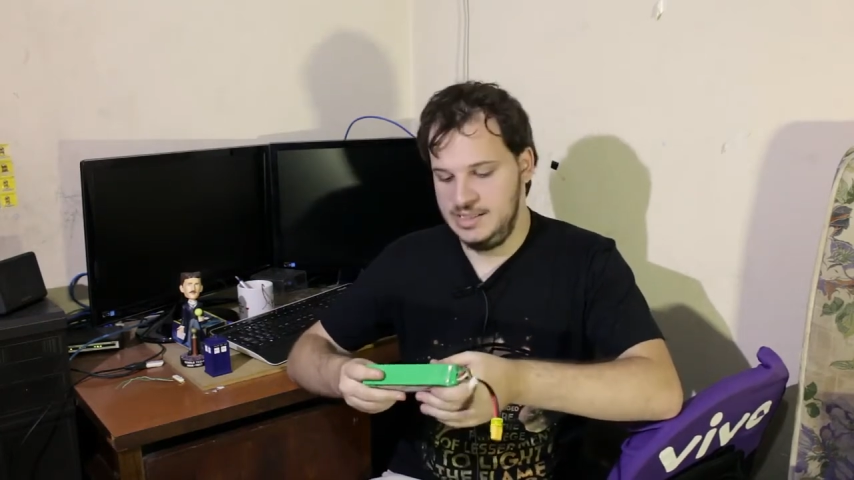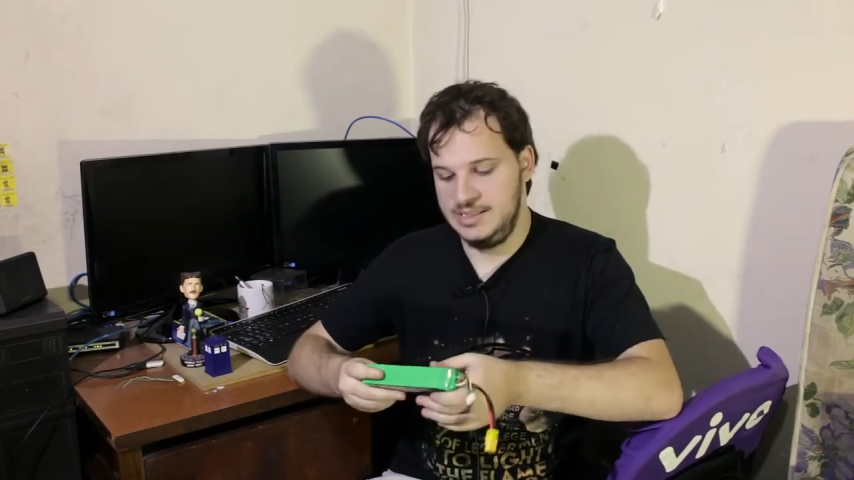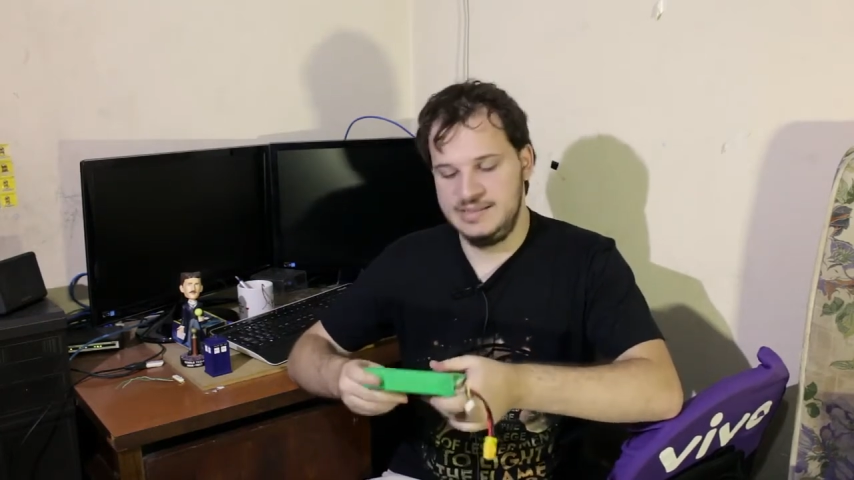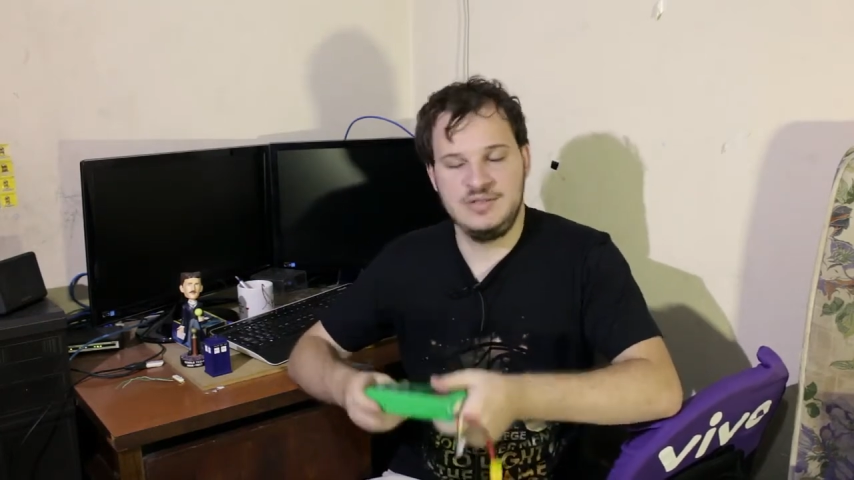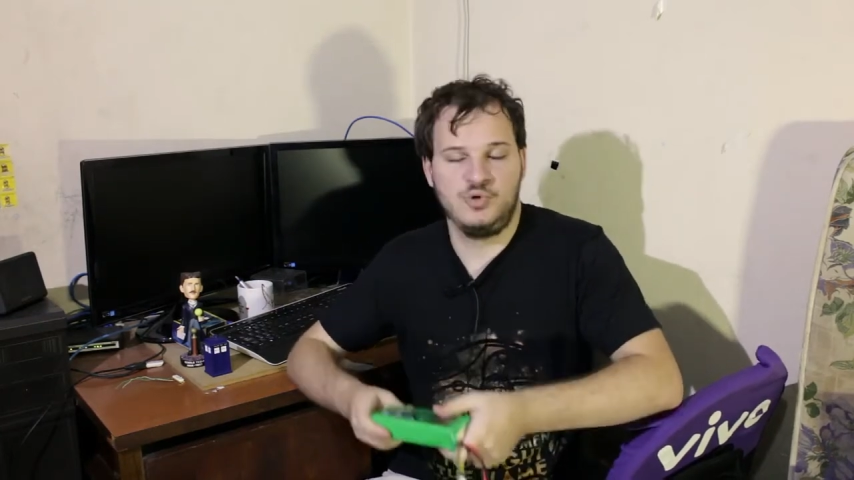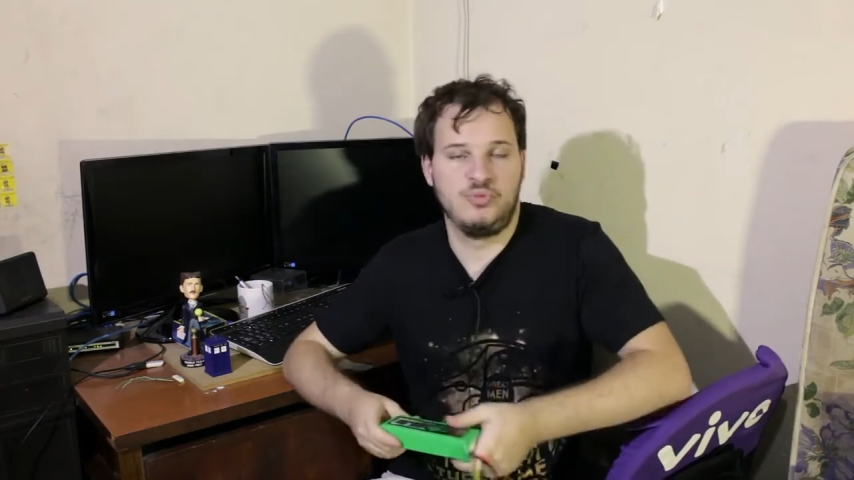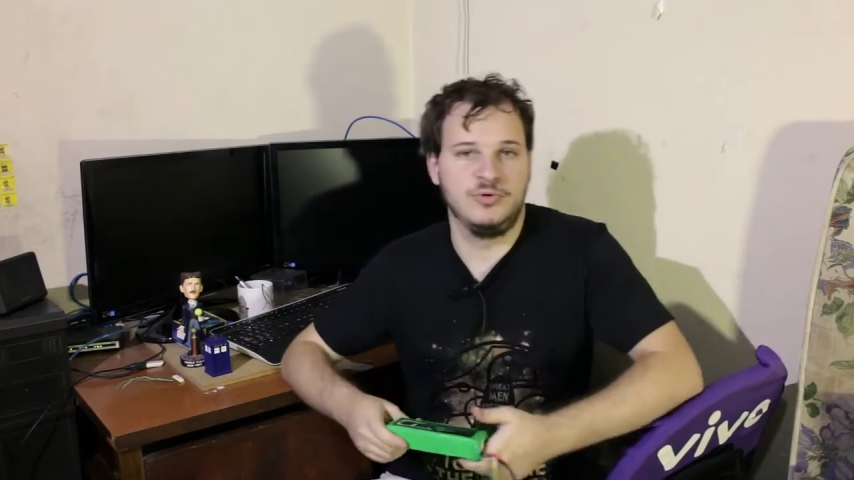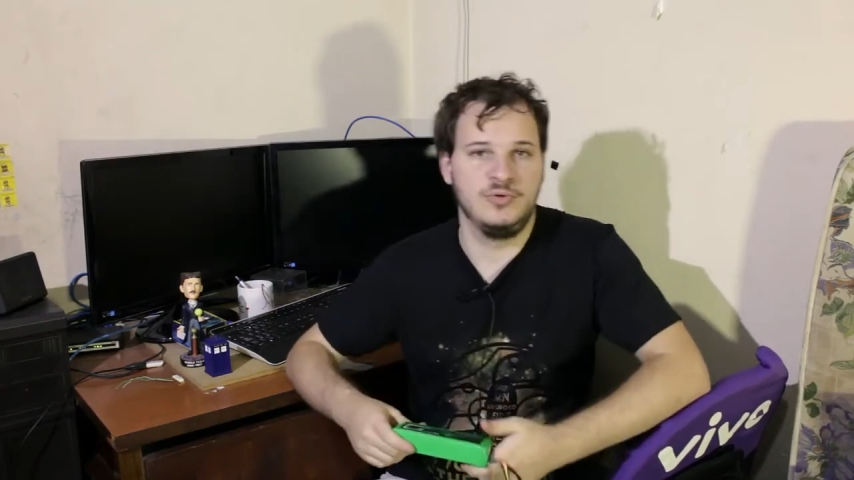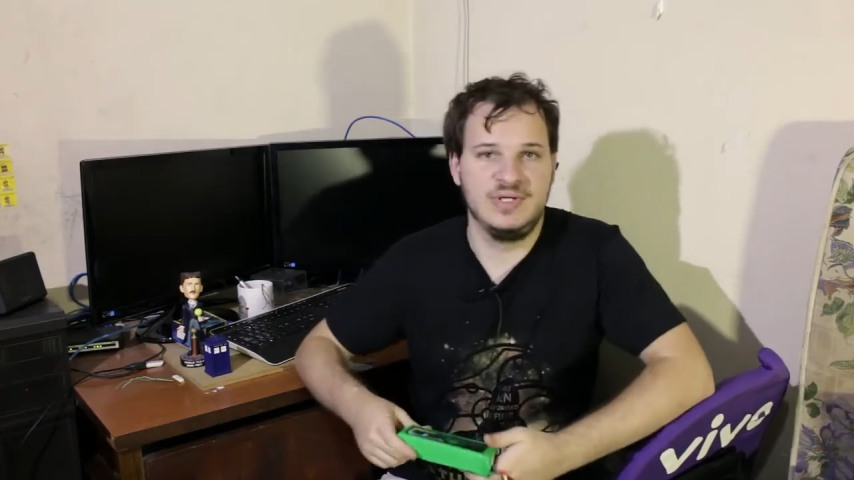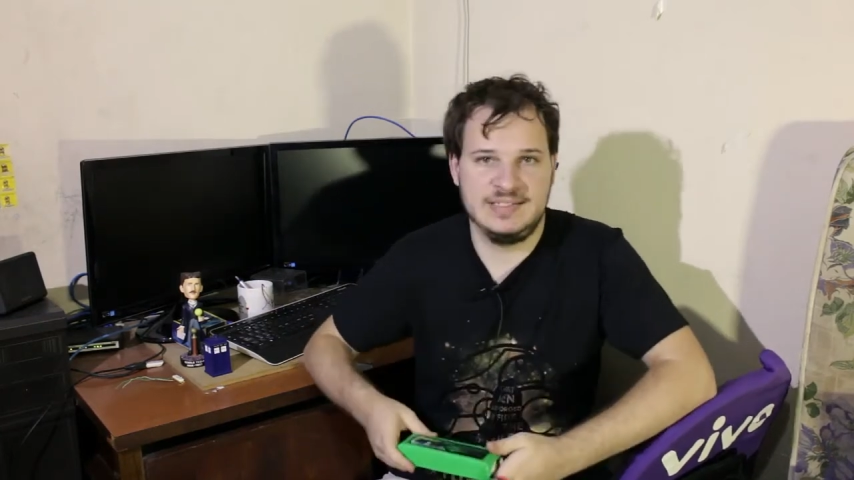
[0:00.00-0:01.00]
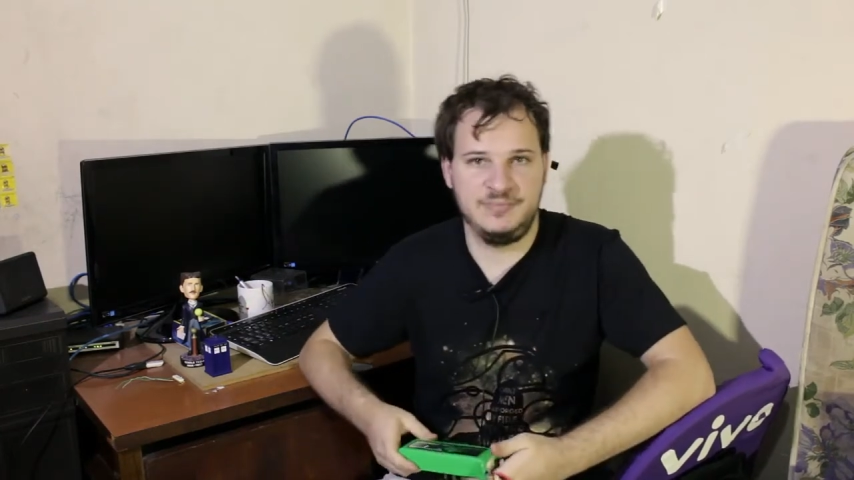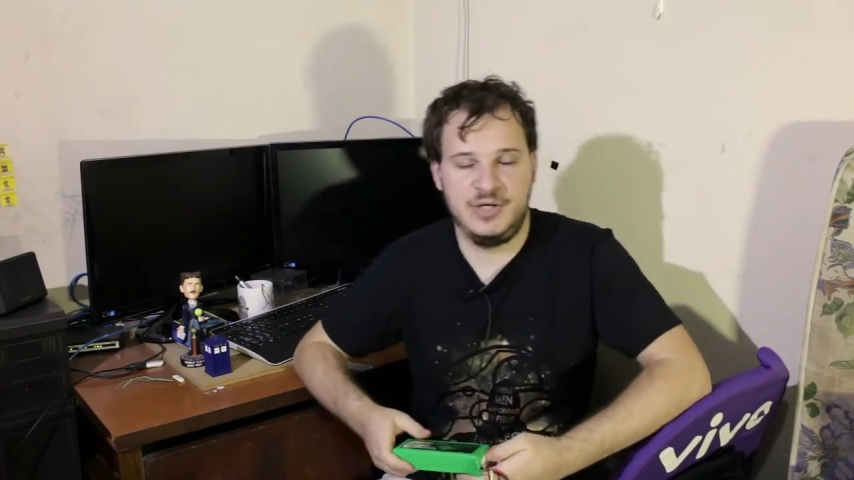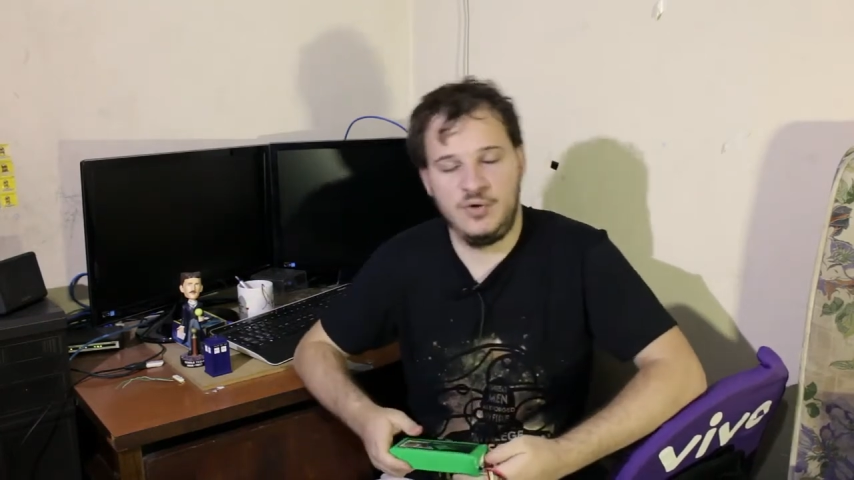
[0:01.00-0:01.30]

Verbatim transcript: em 5.2